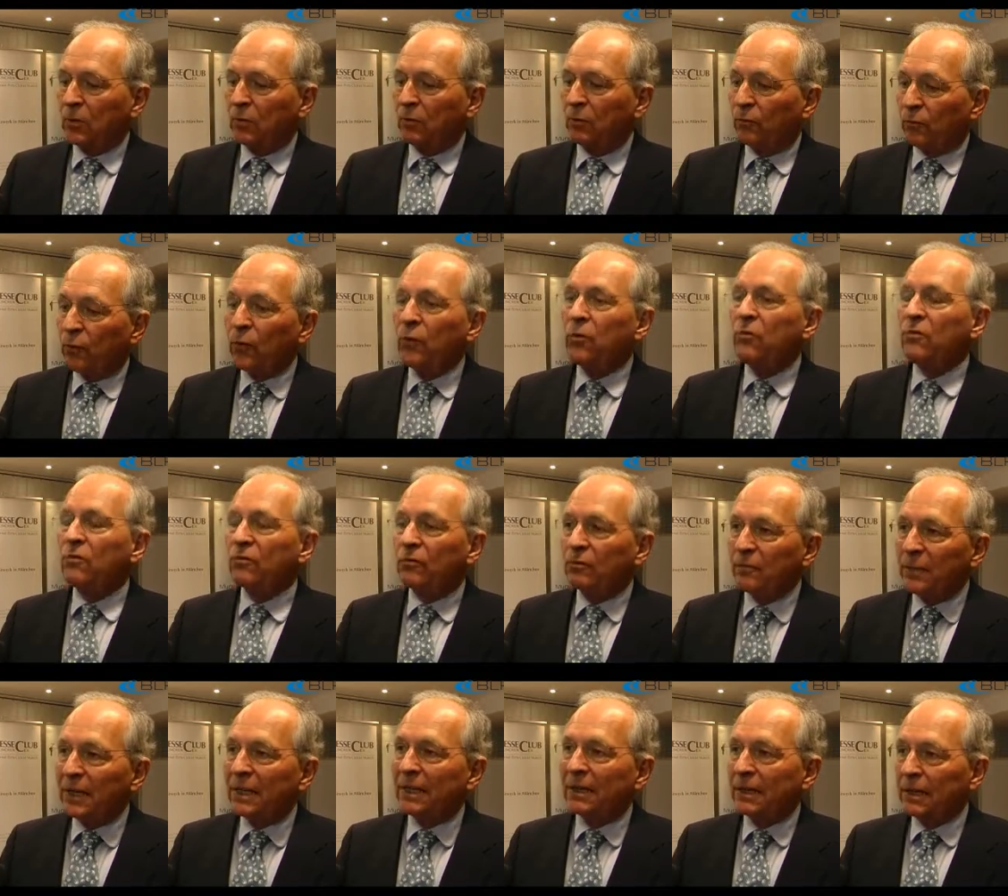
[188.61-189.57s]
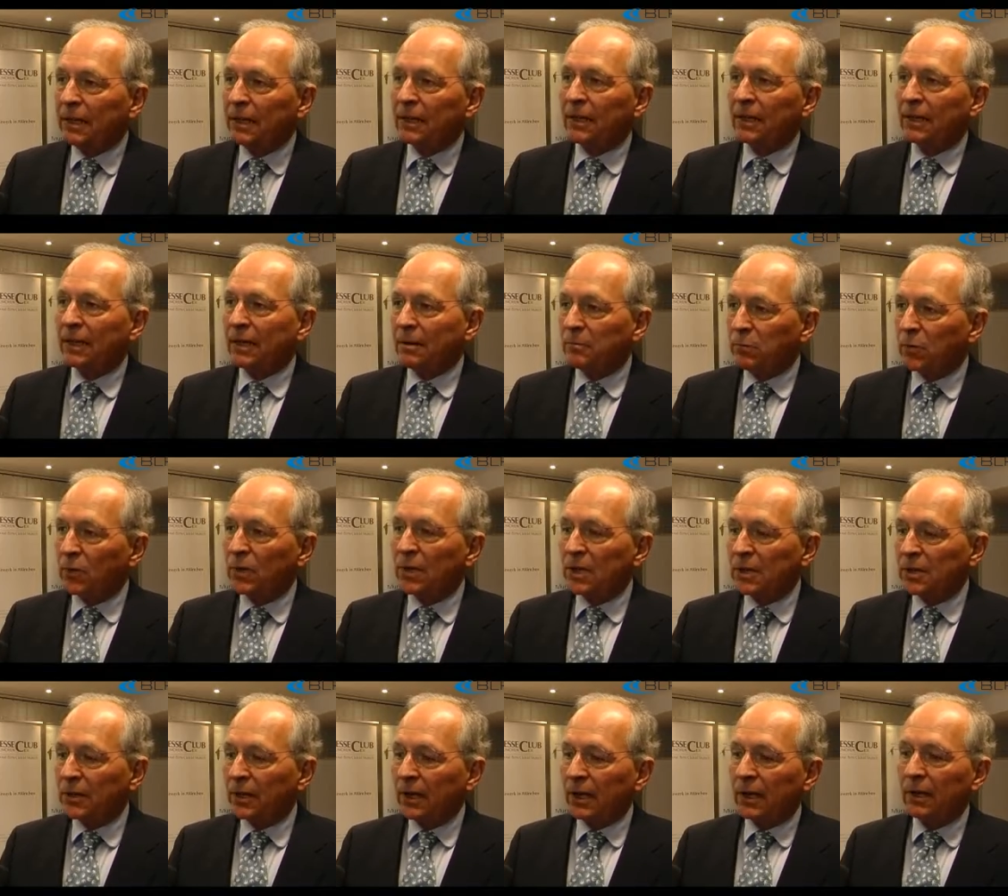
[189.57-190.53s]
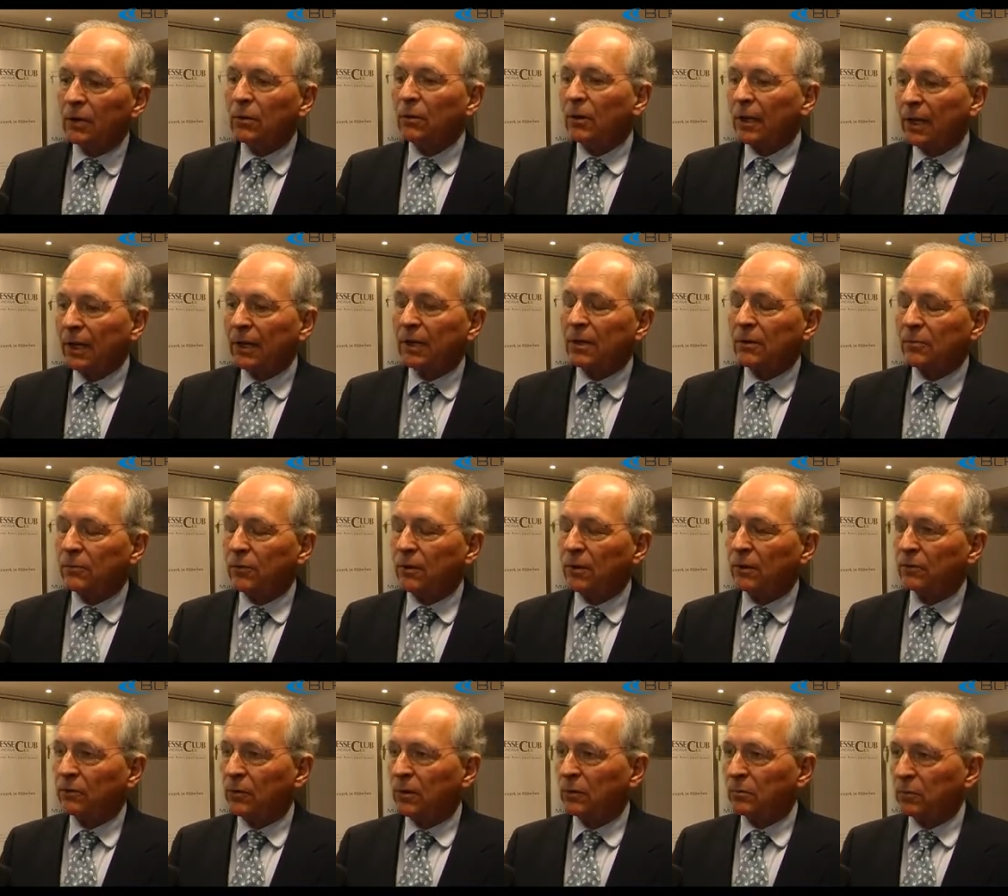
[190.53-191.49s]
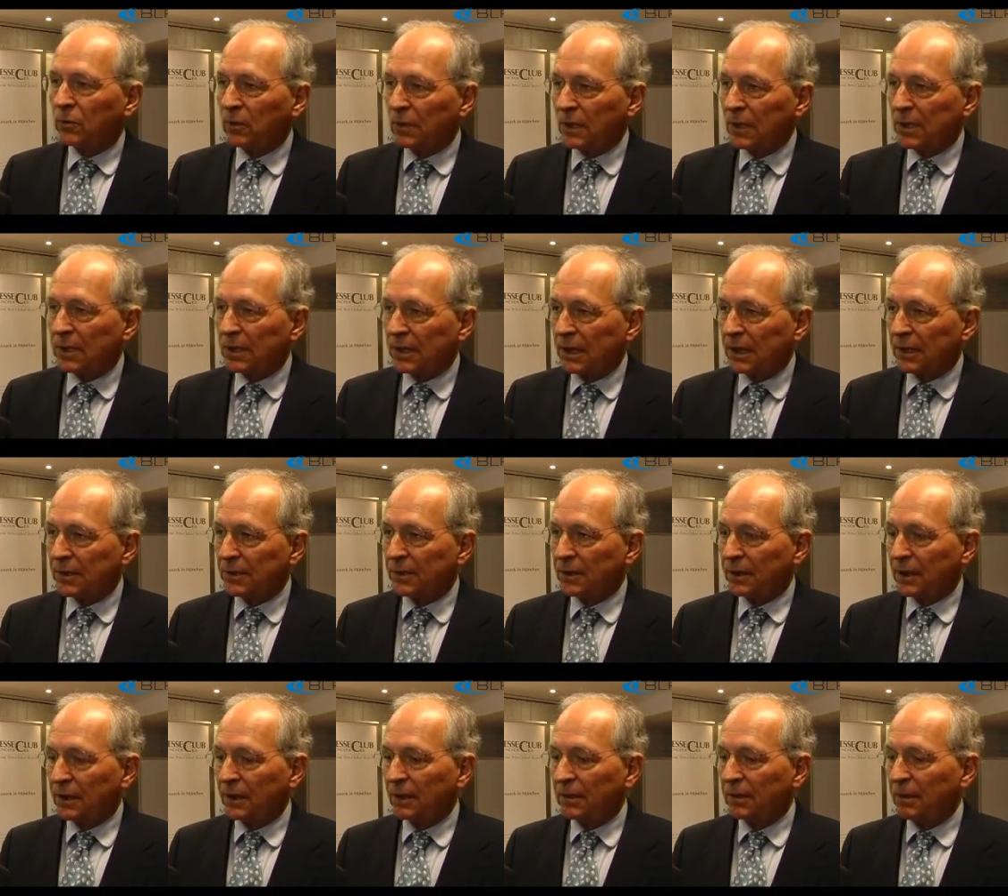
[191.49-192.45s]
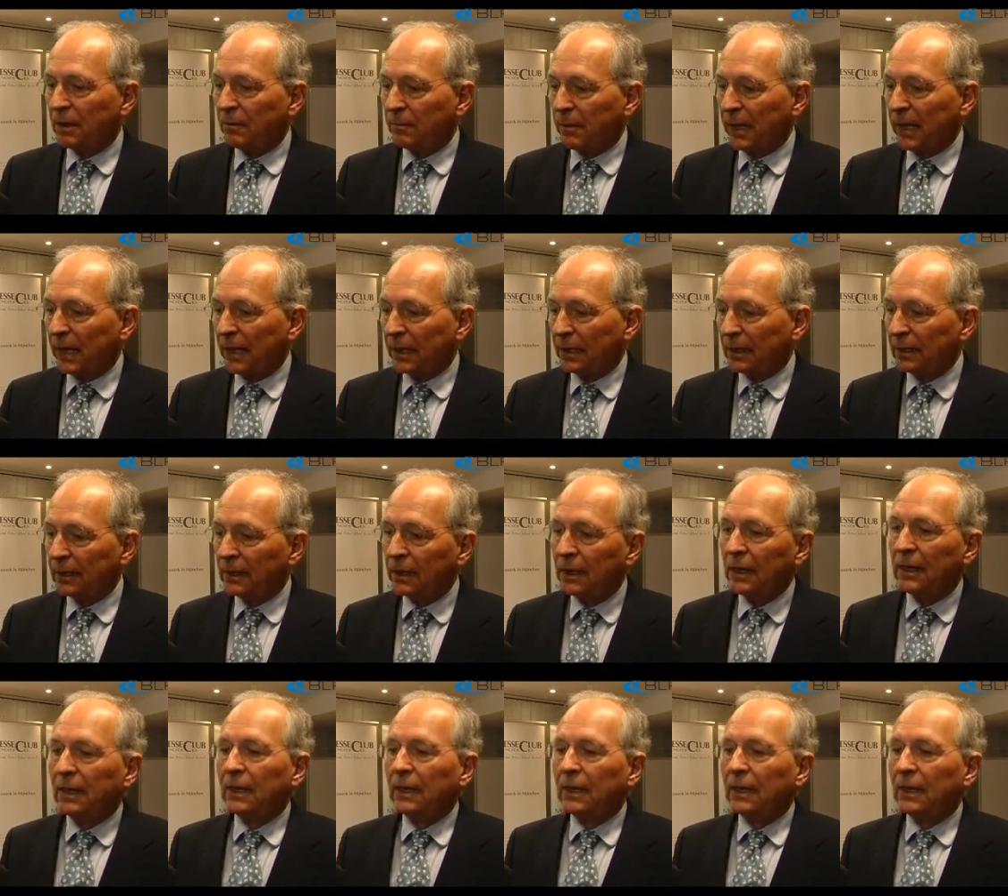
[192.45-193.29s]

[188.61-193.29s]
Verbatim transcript: fünf Mitgliedern der Bundesregierung, angeführt von Bundeskanzlerin Merkel,